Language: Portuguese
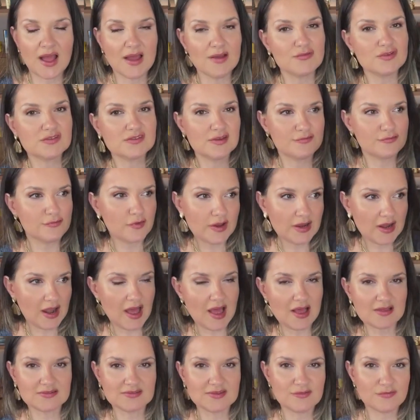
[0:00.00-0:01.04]
Aí você foi
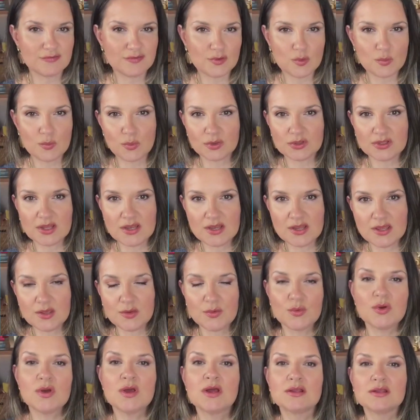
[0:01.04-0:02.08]
lá, você viu o um
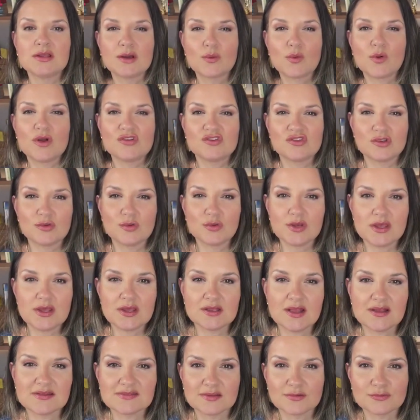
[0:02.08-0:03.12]
modelinho na
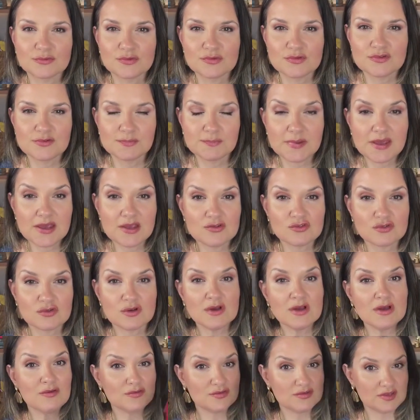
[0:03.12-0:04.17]
corregedoria da ação do despejo,